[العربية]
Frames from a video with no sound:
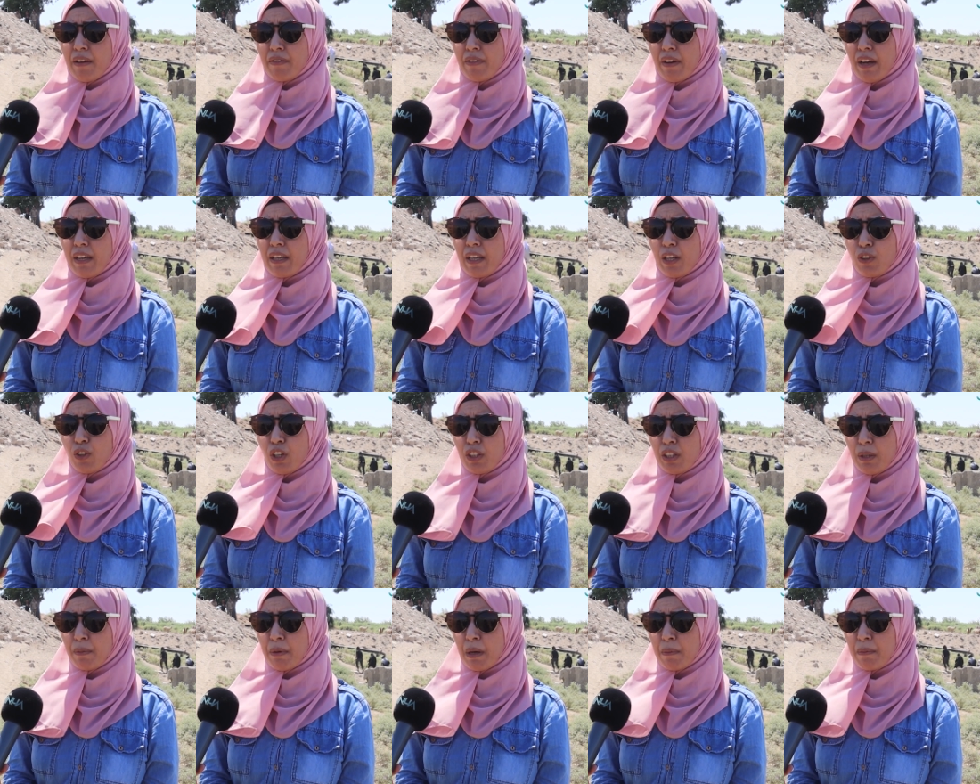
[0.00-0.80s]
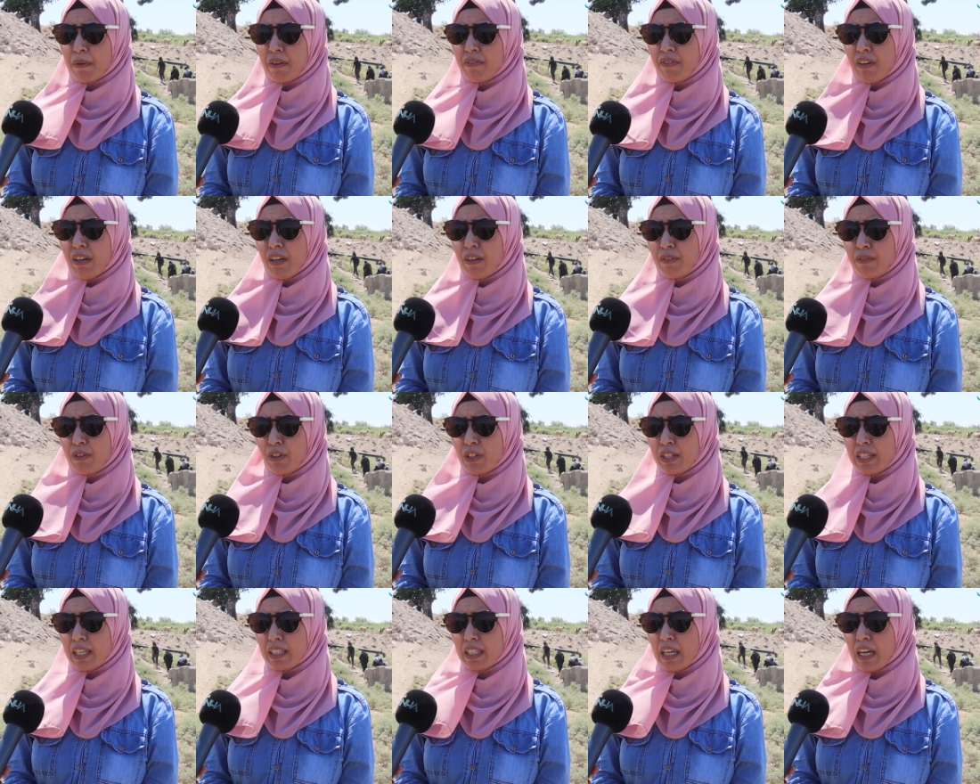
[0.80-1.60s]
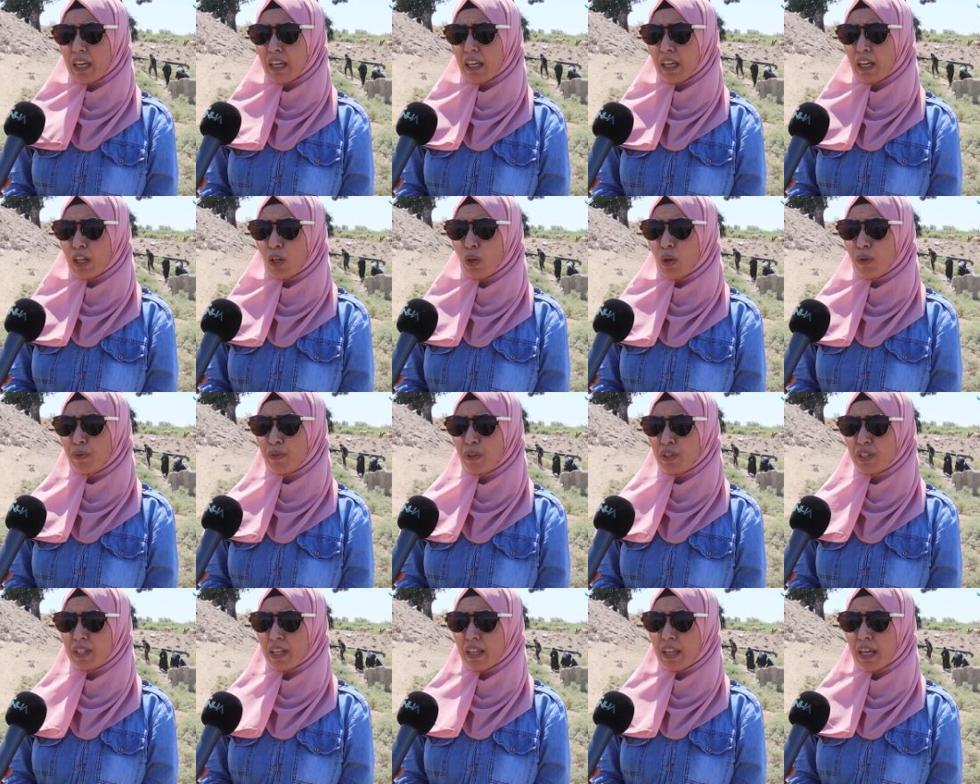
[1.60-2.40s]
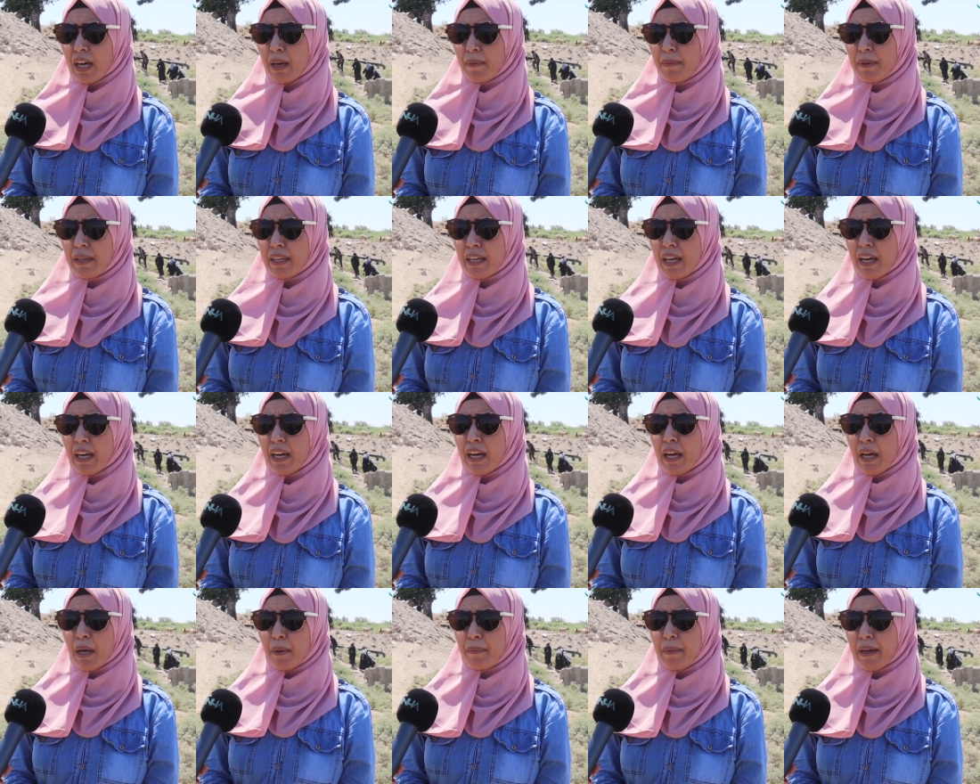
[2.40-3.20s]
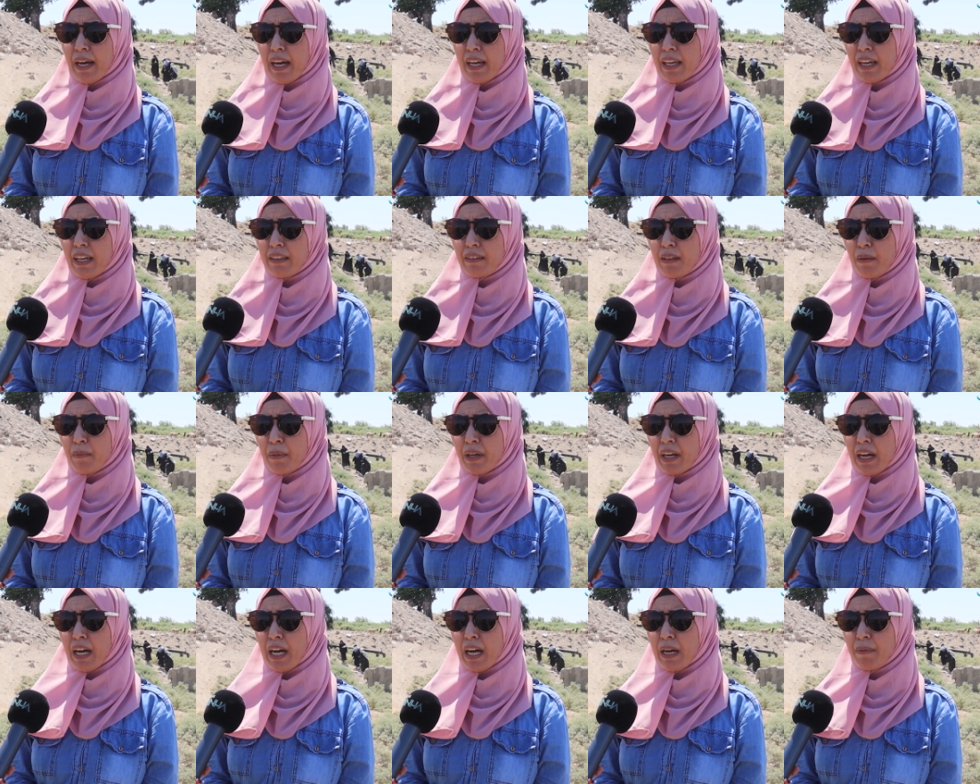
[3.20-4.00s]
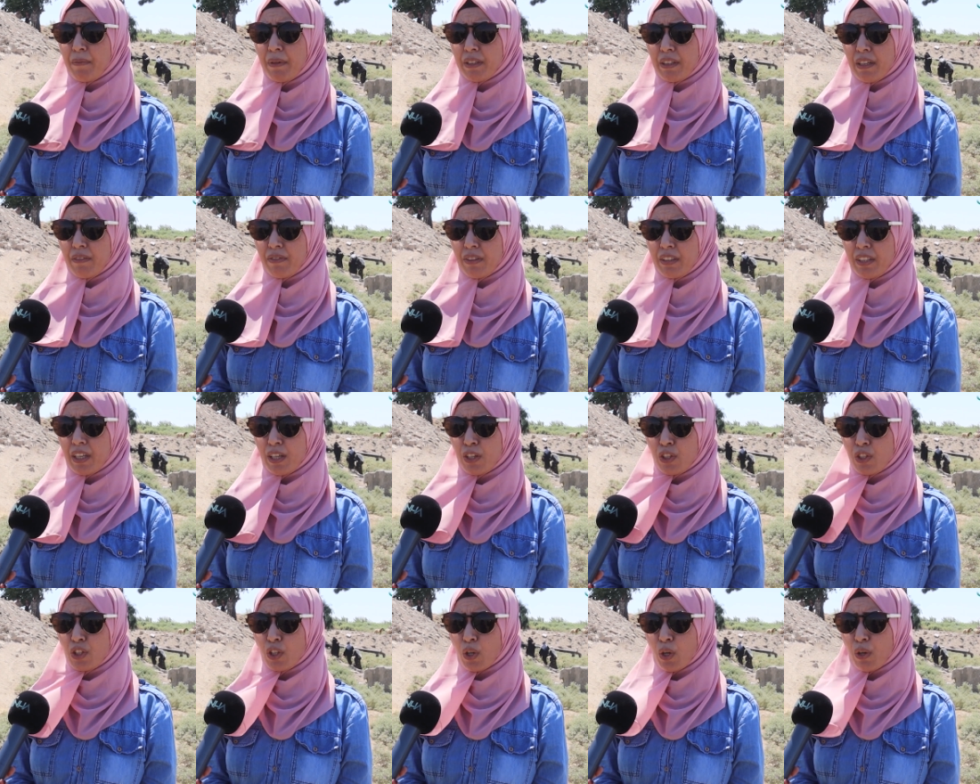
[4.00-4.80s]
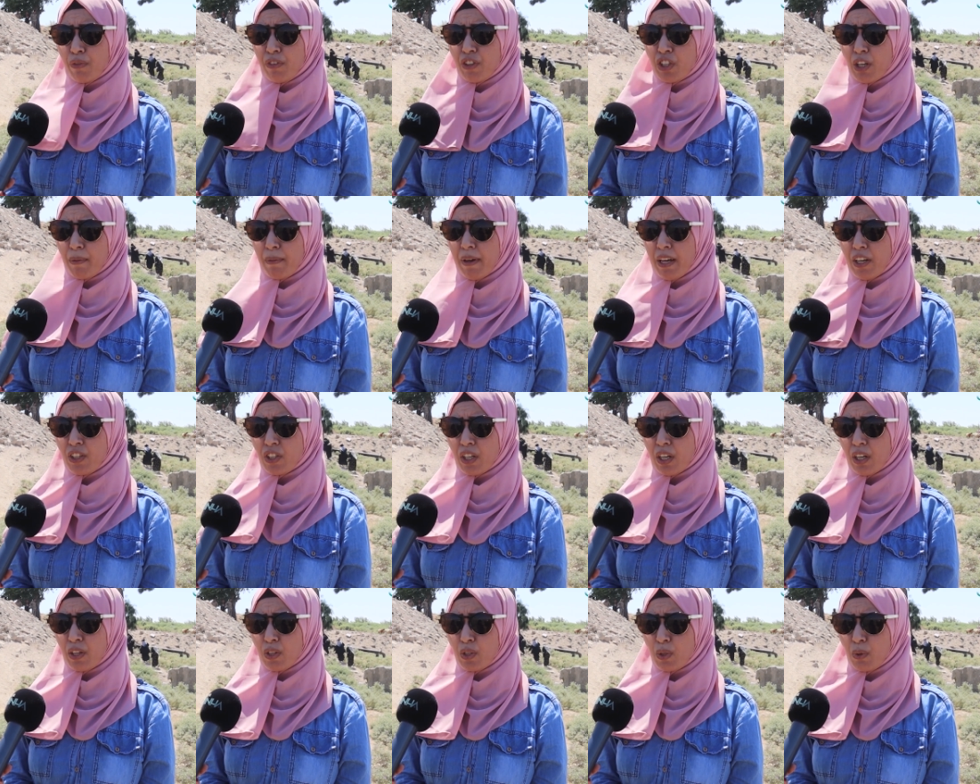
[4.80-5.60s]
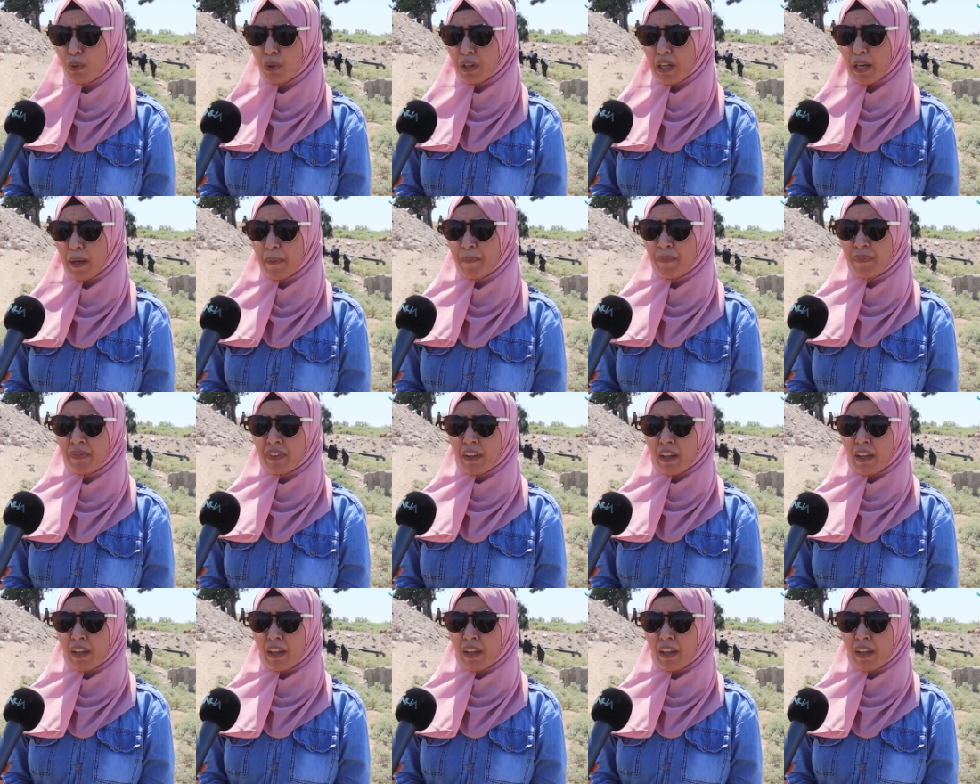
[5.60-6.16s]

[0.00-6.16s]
فهي تعتبر بالفعل فرصة تاريخية وفرصة ذهبية بحياة المرأة عامة في دير الزور وفي شمال شرق سوريا